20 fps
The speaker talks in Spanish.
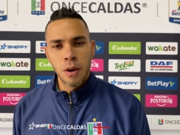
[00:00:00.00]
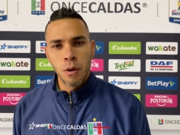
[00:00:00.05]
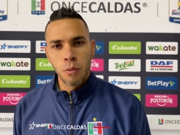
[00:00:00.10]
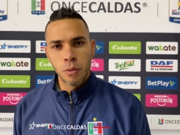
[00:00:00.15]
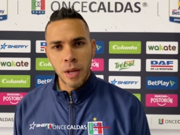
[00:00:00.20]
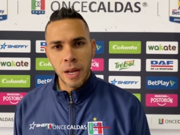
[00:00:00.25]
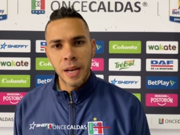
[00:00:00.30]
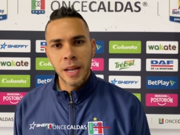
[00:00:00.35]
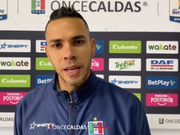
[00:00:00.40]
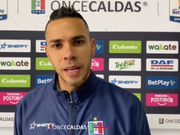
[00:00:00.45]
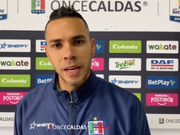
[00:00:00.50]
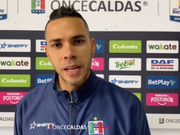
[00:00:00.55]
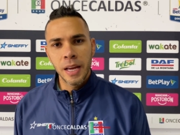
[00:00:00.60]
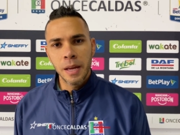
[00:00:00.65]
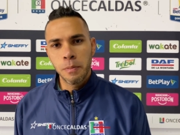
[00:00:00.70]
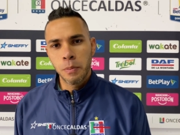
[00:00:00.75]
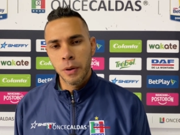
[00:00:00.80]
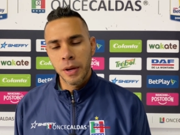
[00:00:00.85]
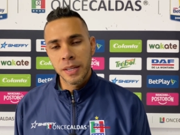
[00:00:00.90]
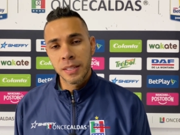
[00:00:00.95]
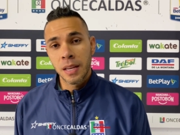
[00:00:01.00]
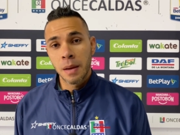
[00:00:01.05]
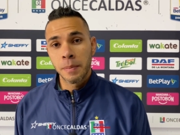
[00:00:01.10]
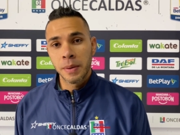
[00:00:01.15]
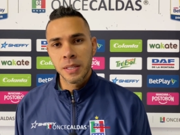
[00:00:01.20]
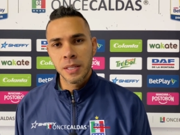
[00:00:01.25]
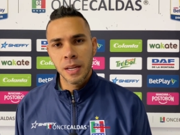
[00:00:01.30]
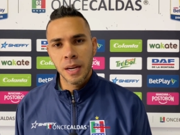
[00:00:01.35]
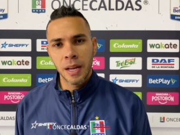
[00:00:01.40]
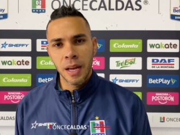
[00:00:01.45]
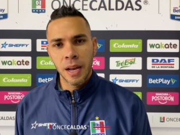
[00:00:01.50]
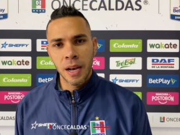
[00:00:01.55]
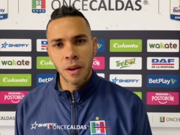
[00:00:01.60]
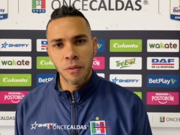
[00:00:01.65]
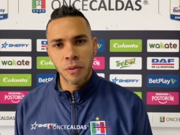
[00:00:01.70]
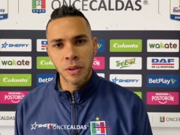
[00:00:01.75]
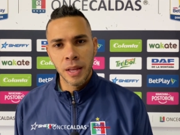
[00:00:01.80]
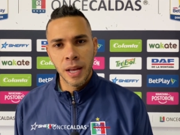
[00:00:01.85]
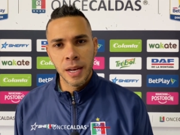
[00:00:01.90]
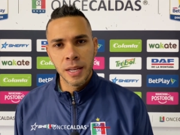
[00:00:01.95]
una alegría y poder estar más cerca de las
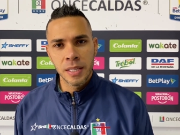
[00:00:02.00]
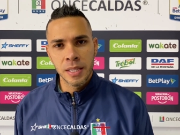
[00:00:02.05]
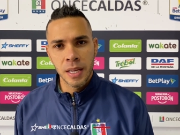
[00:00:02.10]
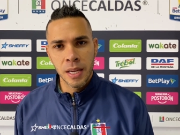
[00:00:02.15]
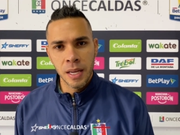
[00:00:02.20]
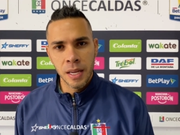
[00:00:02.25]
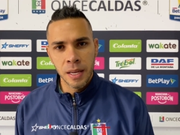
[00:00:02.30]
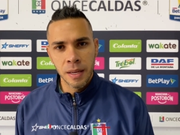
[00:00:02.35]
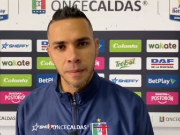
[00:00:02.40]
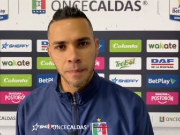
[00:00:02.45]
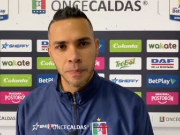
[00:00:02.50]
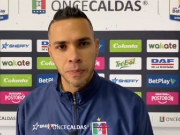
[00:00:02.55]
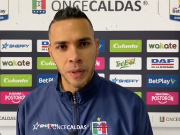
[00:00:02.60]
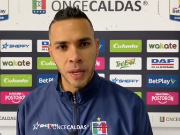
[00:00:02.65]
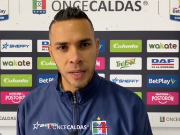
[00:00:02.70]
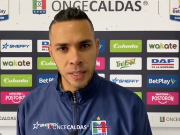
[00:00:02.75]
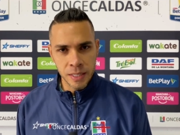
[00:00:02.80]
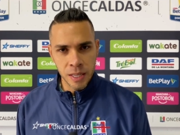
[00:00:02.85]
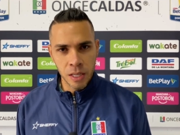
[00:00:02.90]
finales eh, en este